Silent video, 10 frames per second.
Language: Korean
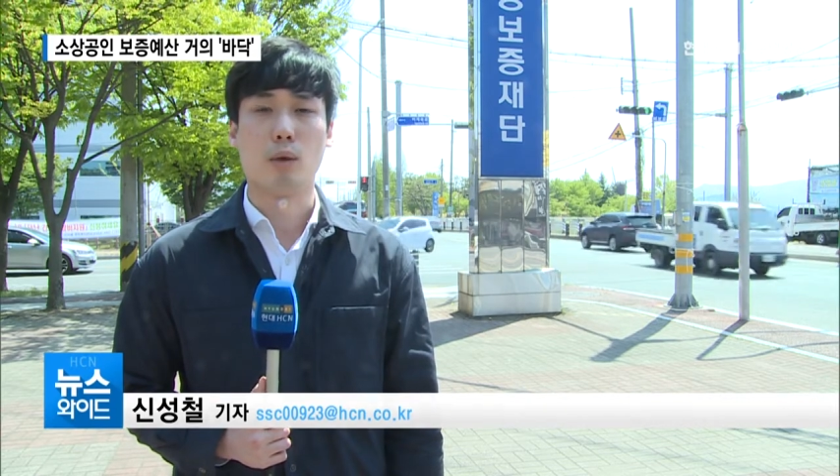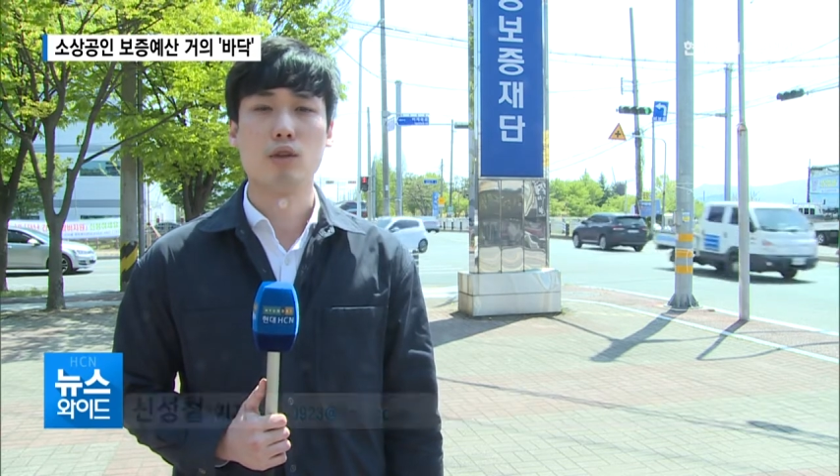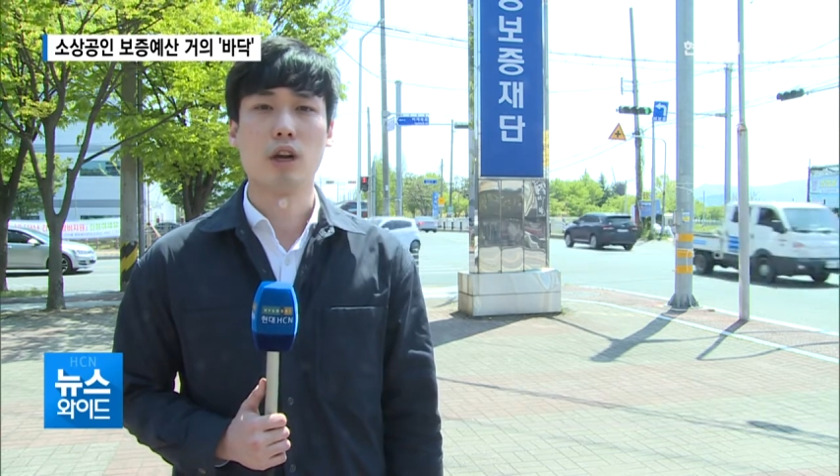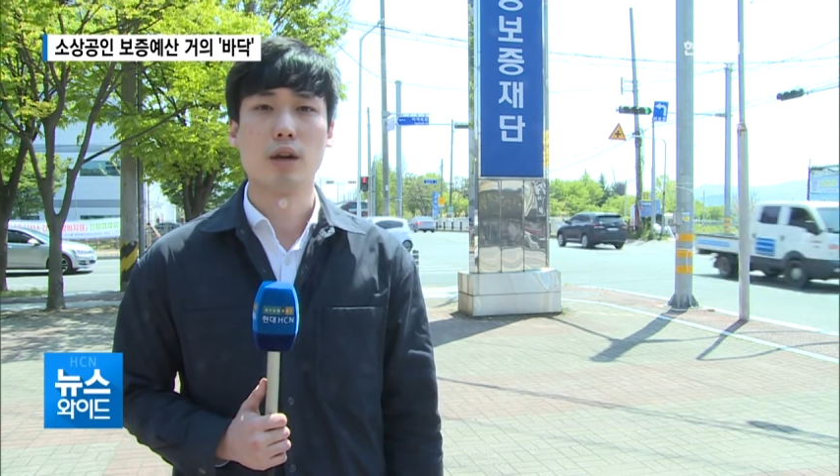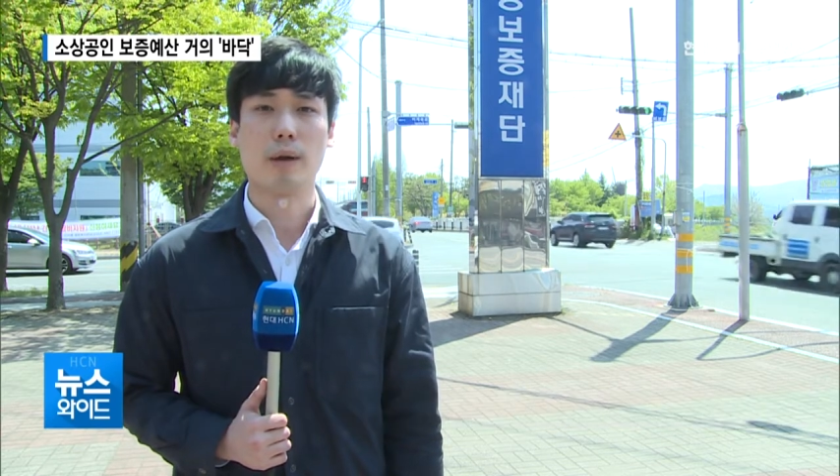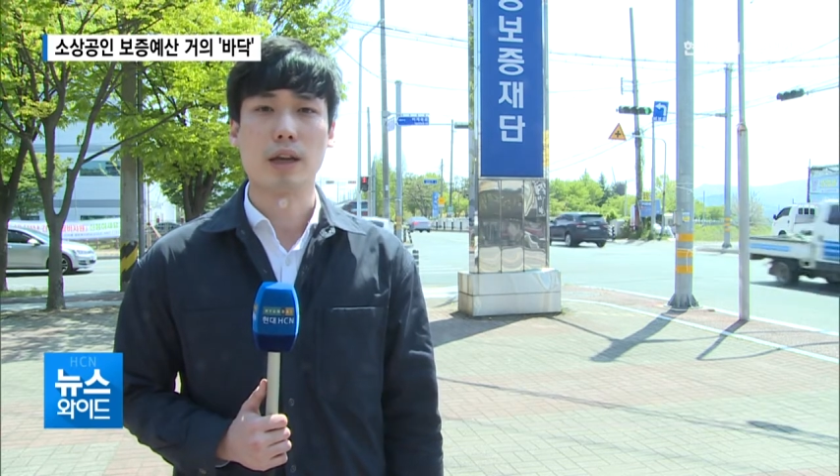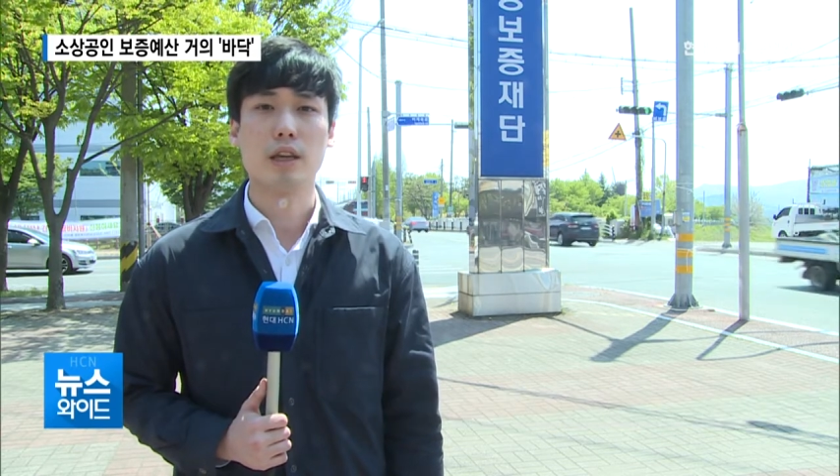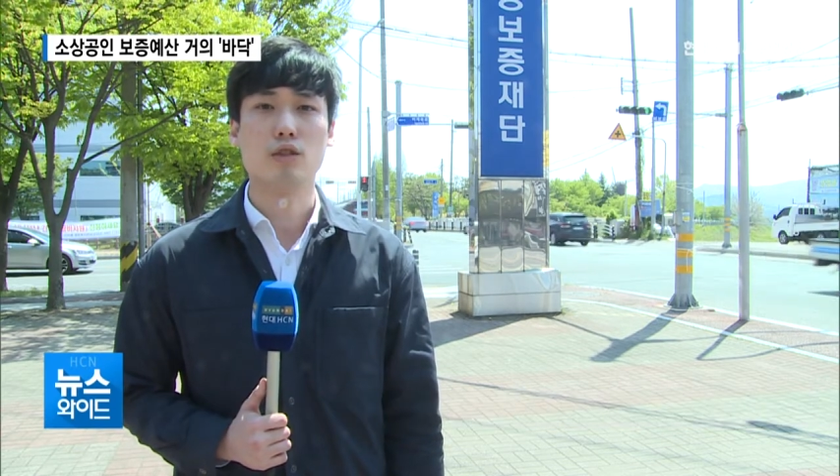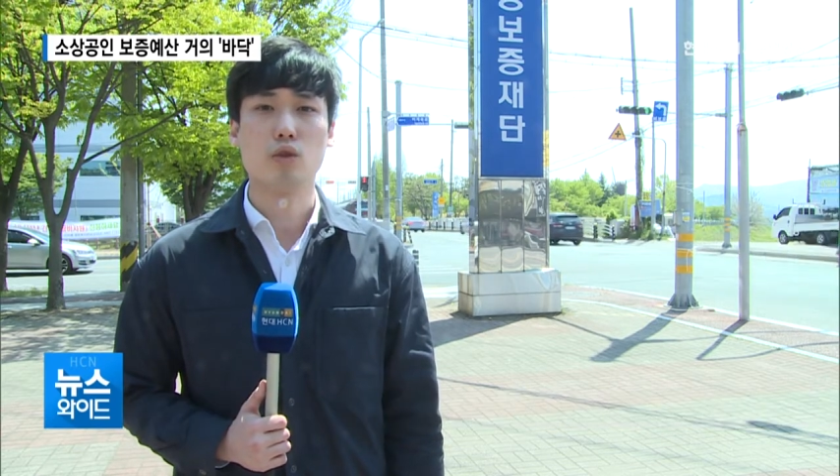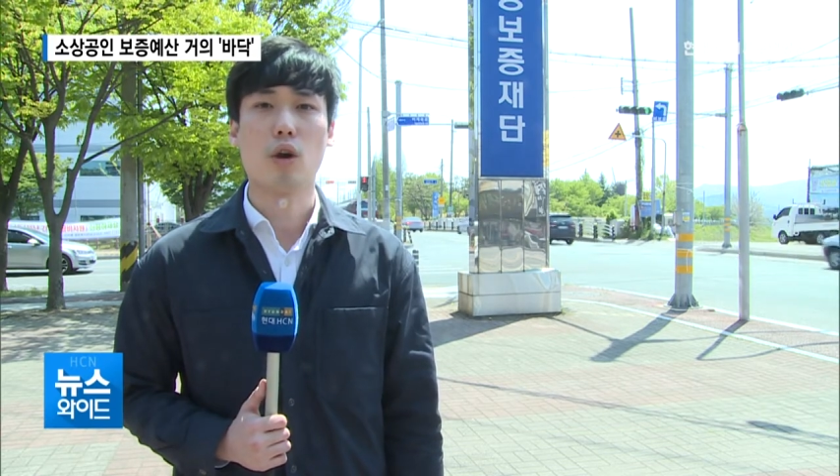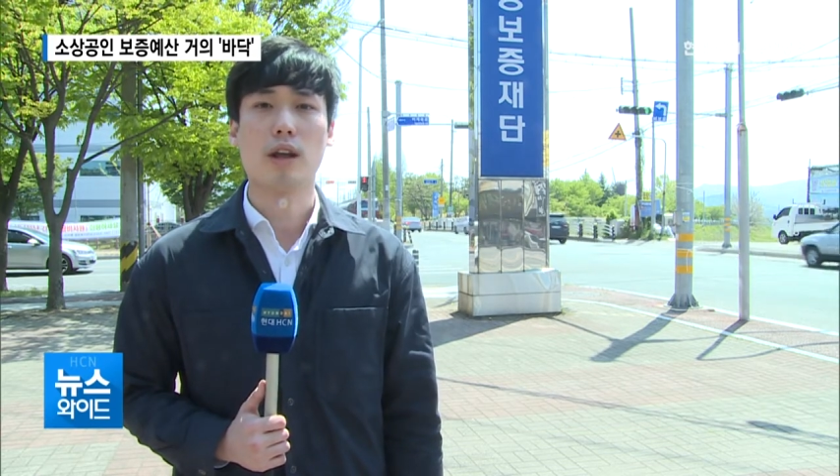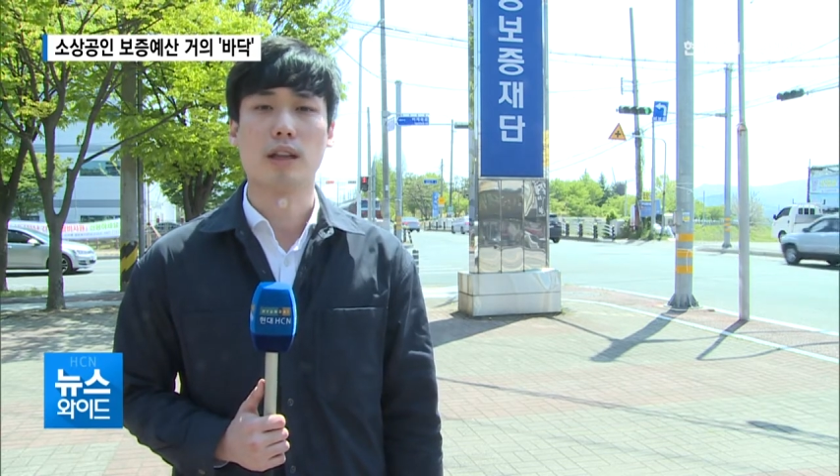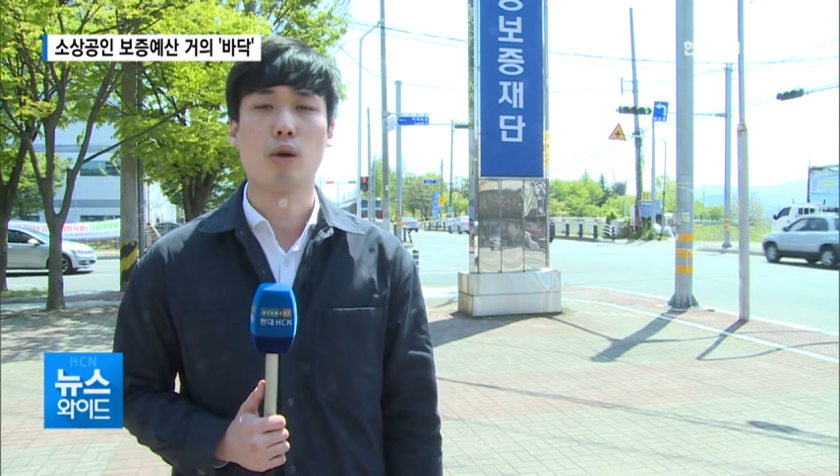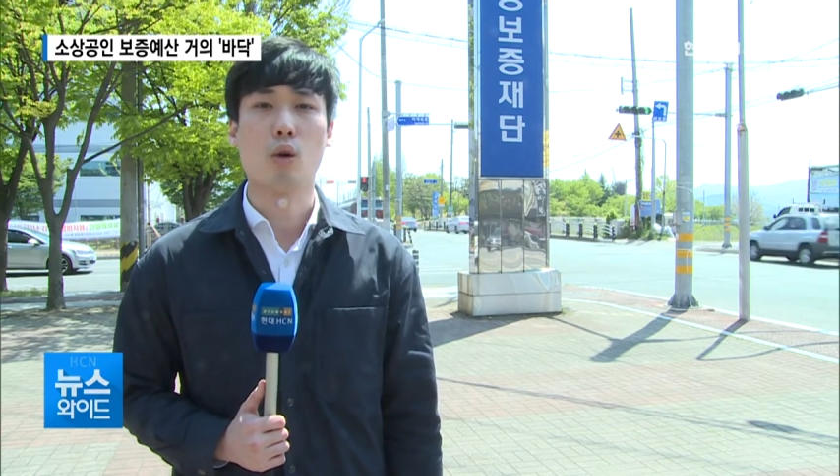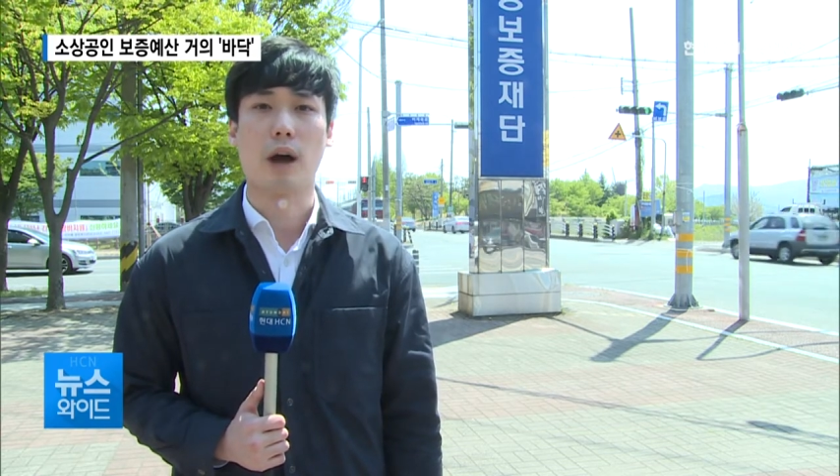보증을 받기
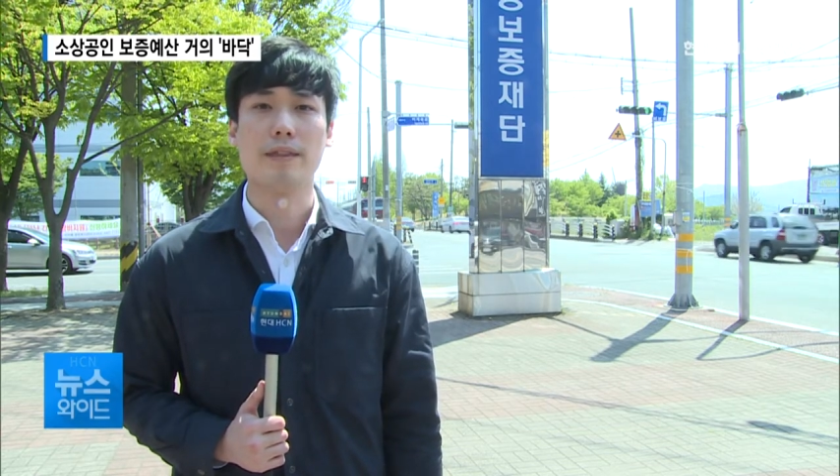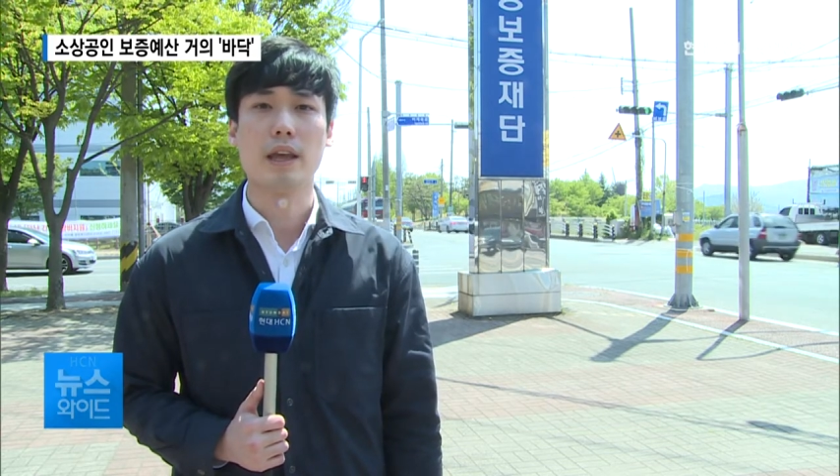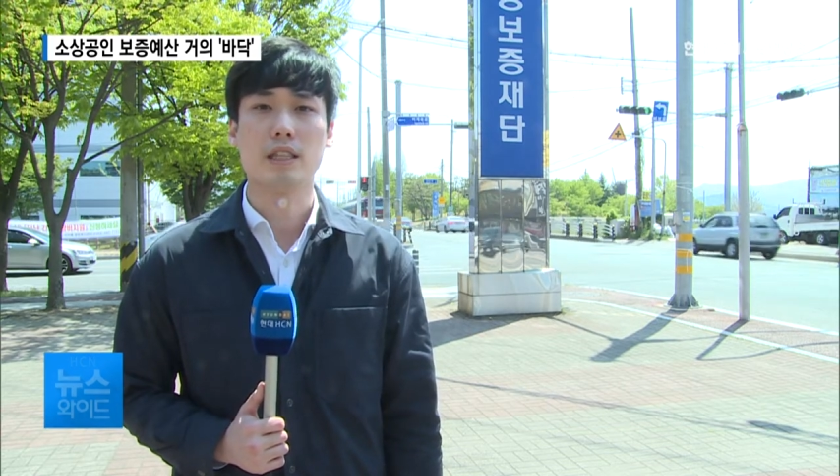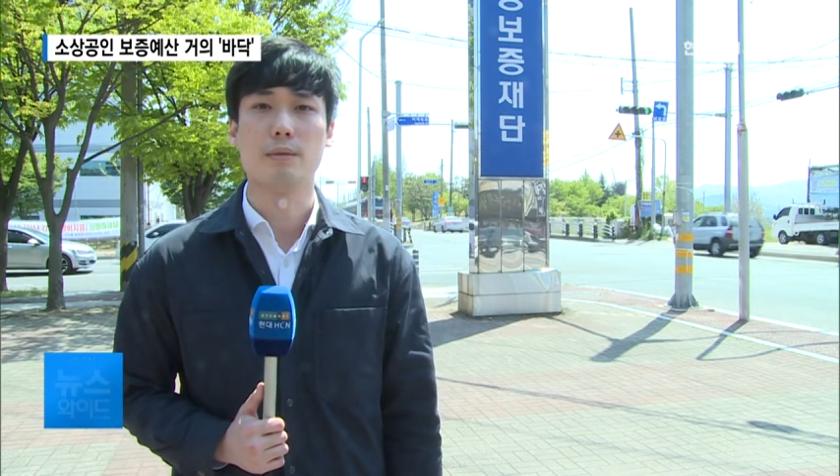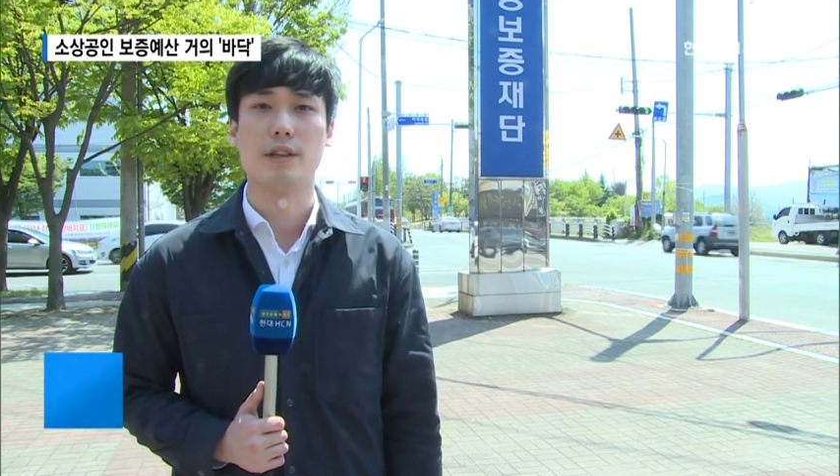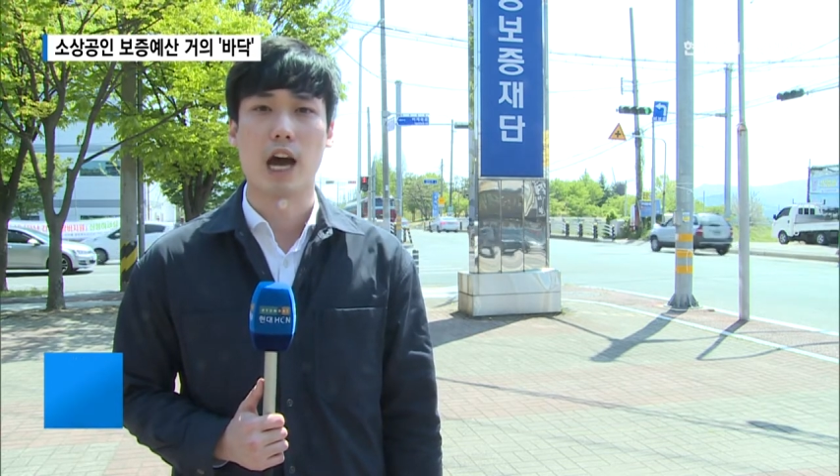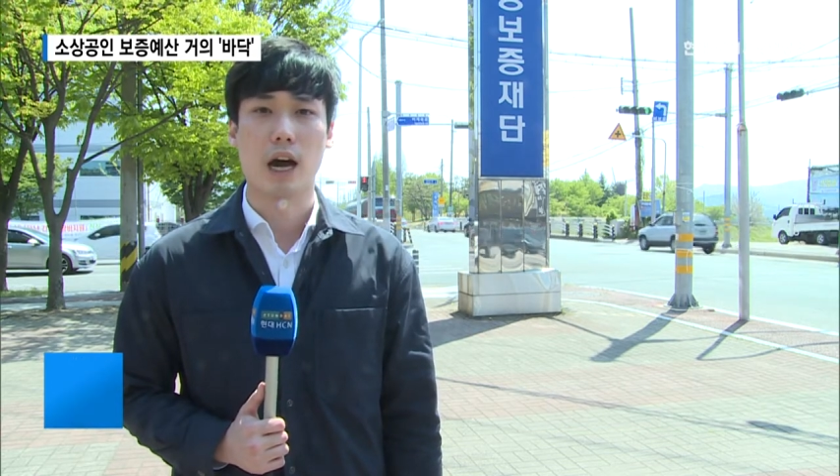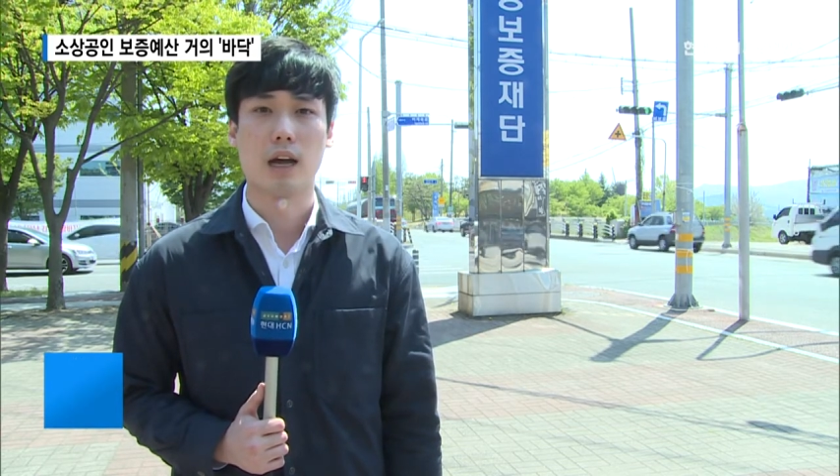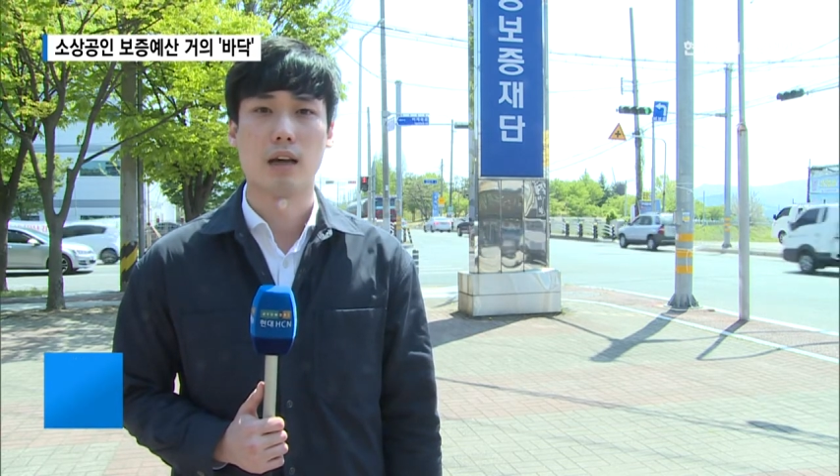수월하다고 안내했습니다.